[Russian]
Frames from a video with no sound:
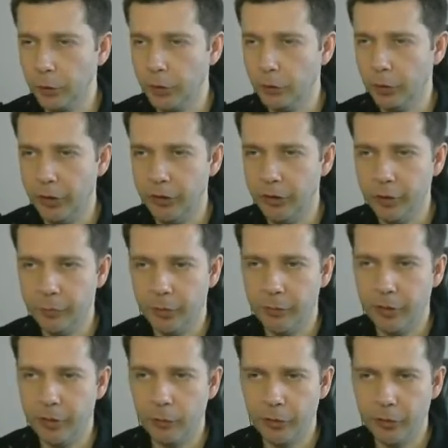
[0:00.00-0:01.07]
У него ориентир
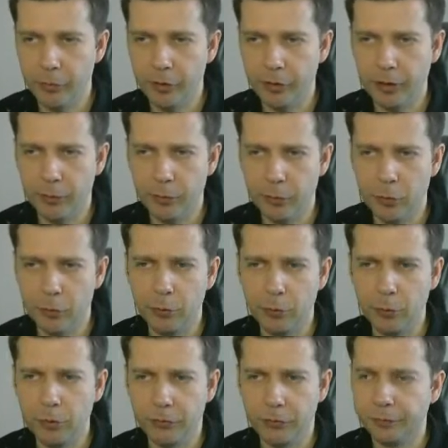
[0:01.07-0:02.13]
примерно 80-100
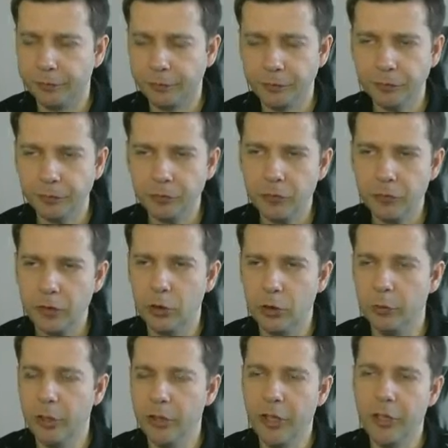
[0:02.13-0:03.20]
пунктов до
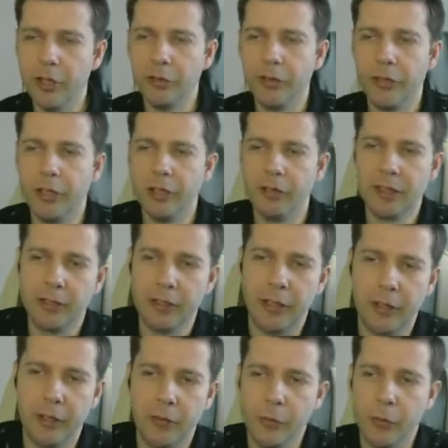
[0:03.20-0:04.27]
ближайшего сильного
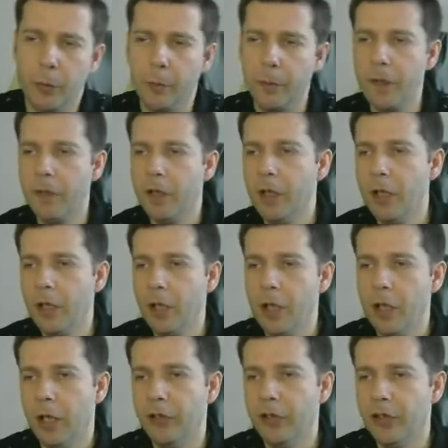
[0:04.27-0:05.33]
страйка. Все.
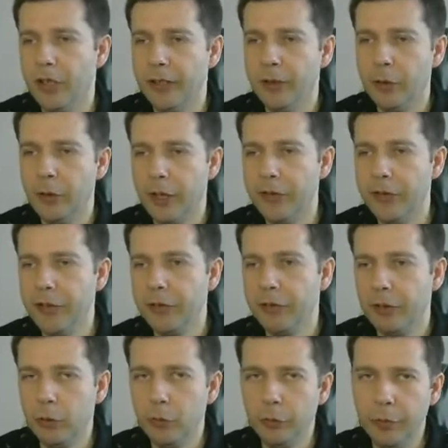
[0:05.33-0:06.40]
А держать до красного,
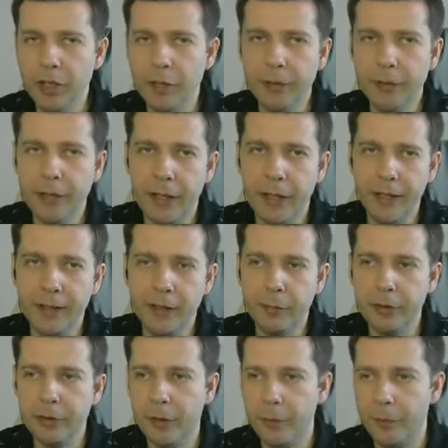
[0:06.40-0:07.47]
ну, в принципе, да, это
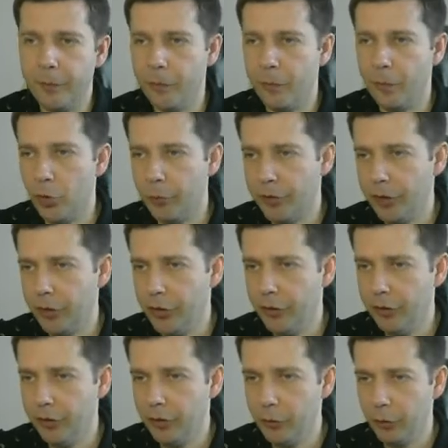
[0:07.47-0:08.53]
было, может быть,
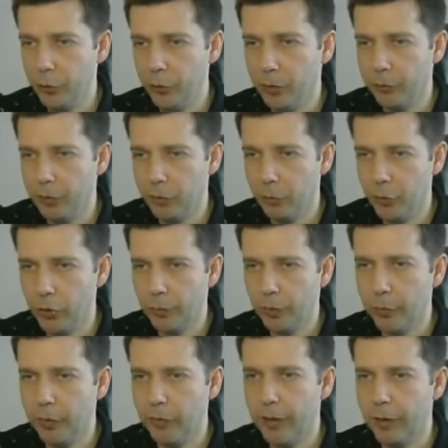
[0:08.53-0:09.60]
очевидно, с учетом того, что
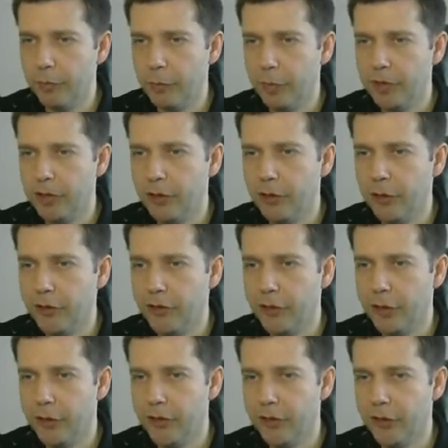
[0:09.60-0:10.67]
пробивали мы последний раз
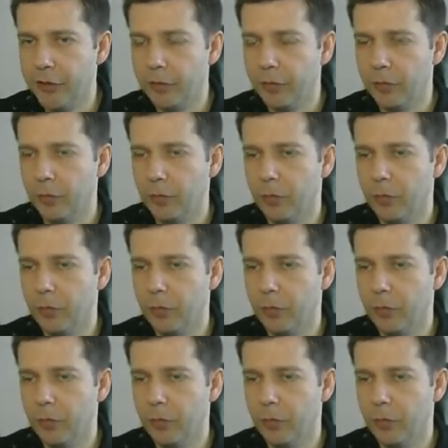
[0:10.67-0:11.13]
красный